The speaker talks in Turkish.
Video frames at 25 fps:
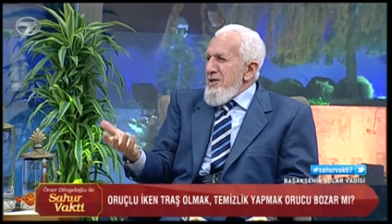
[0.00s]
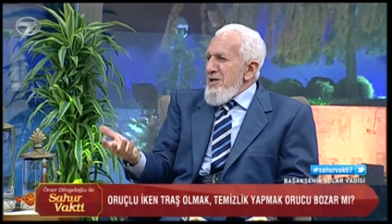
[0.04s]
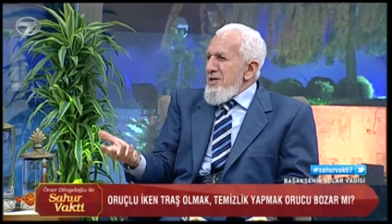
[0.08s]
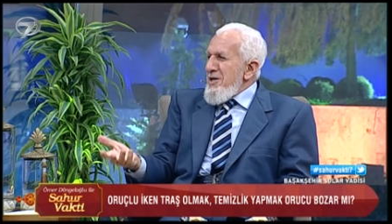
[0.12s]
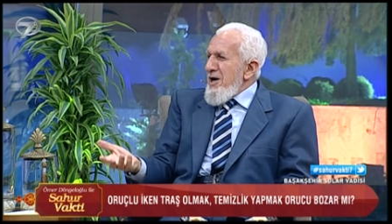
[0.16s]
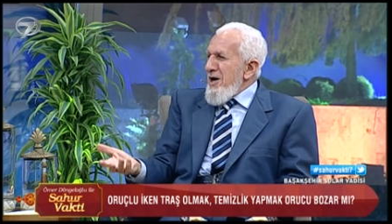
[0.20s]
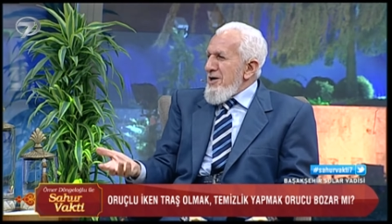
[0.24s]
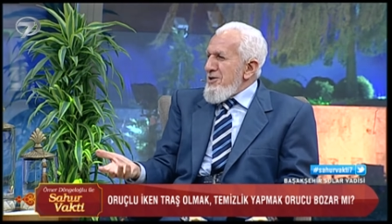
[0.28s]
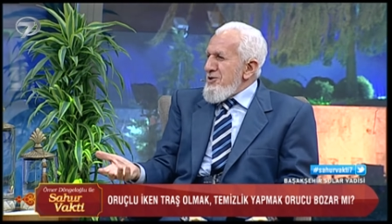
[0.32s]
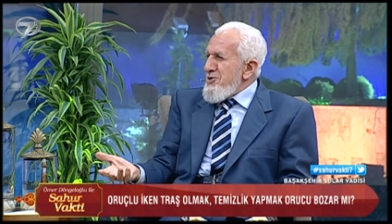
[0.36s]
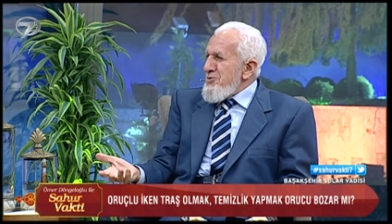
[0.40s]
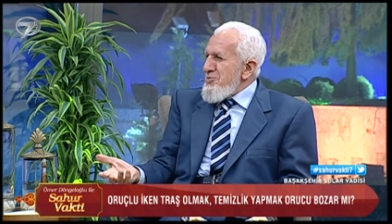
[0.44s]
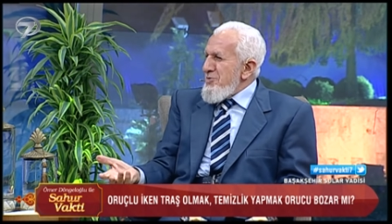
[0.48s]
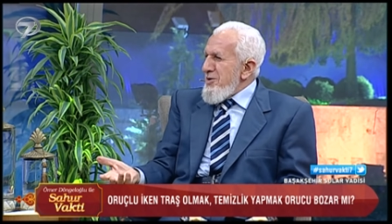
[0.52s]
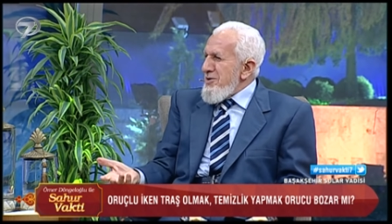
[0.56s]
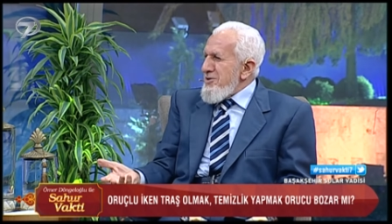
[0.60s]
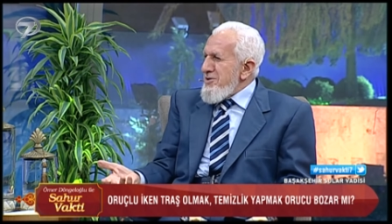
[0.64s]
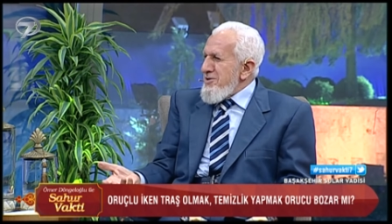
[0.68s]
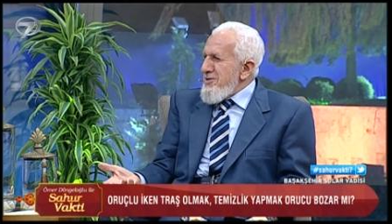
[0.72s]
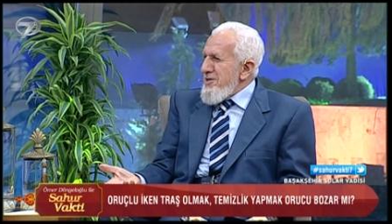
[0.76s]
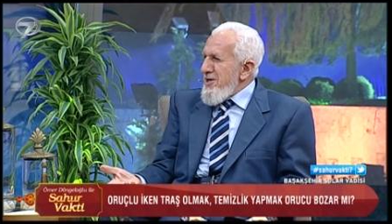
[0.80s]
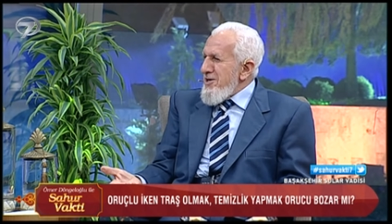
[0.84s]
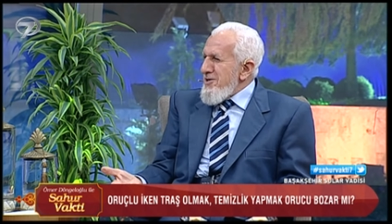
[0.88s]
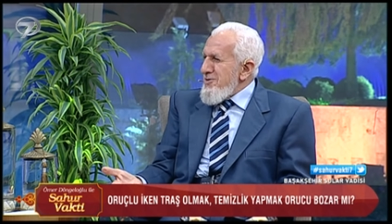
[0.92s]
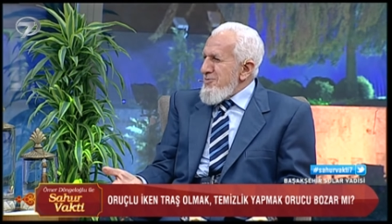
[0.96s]
yakışmadı
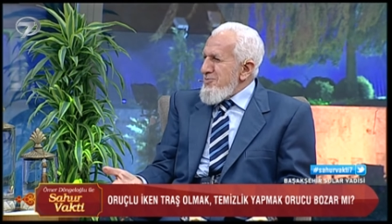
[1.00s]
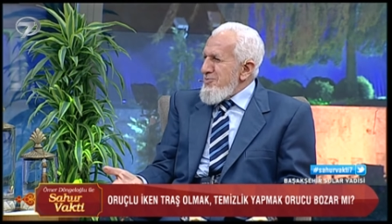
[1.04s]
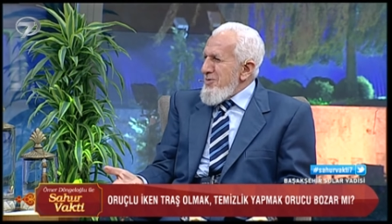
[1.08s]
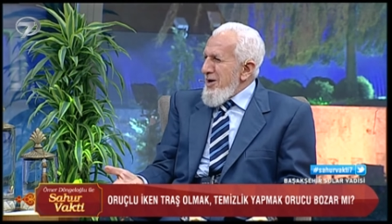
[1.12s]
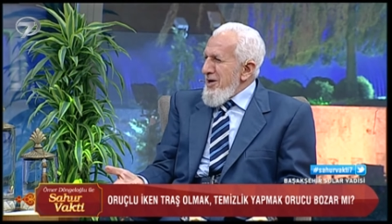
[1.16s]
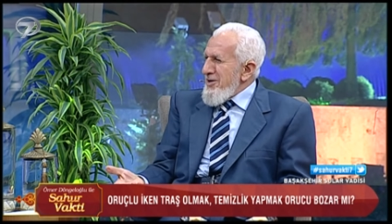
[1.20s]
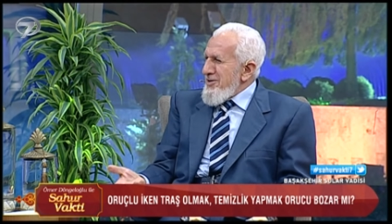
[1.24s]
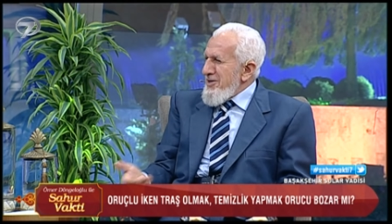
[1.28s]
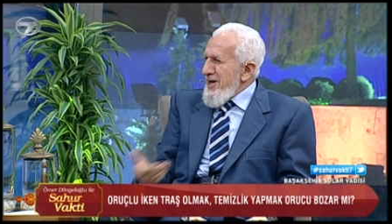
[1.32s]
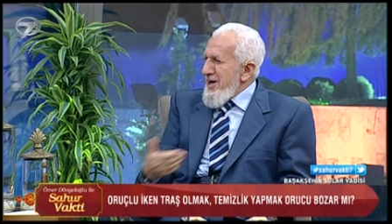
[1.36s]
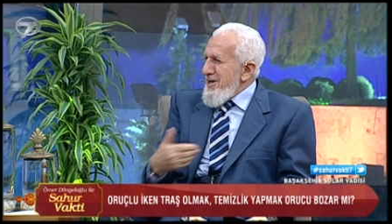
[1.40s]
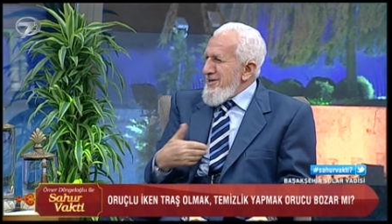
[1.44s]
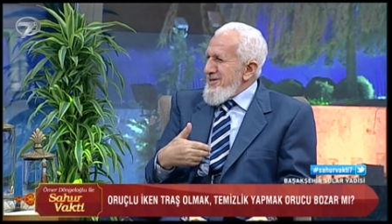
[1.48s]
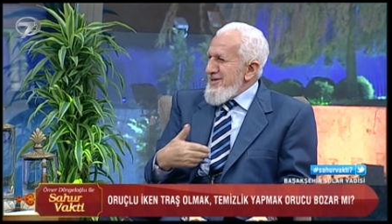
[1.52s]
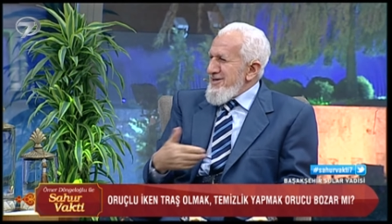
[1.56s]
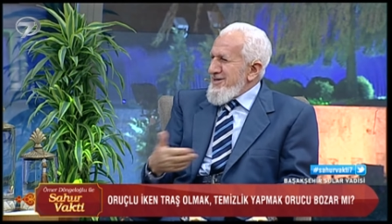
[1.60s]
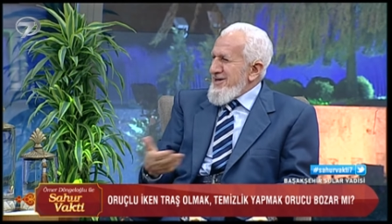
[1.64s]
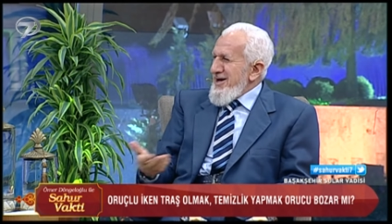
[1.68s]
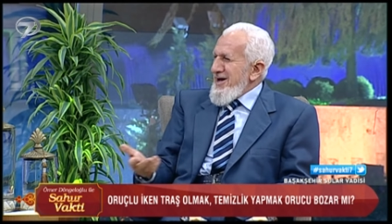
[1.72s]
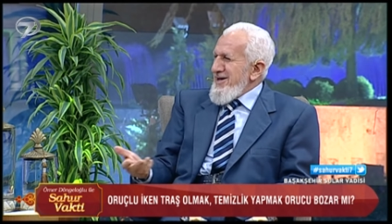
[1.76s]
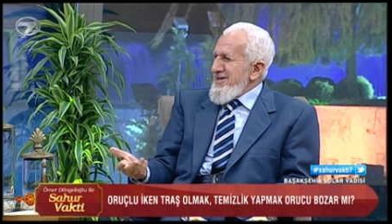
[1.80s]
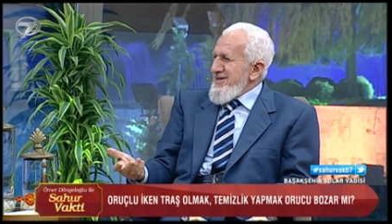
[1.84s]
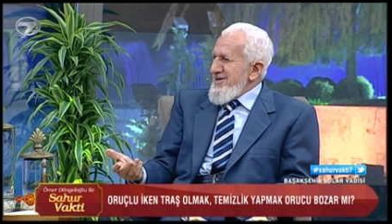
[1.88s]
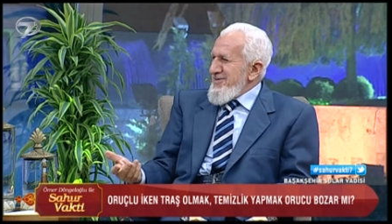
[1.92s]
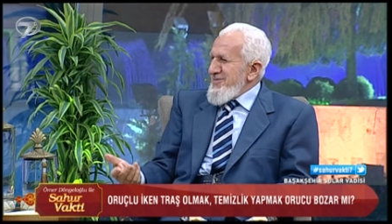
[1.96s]
dedim ben kendi
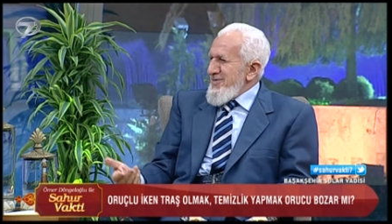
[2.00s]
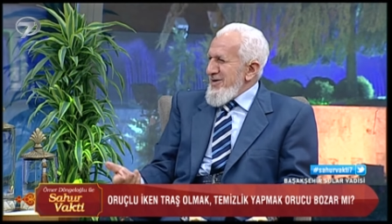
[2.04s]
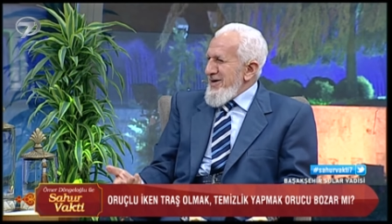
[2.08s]
kendime.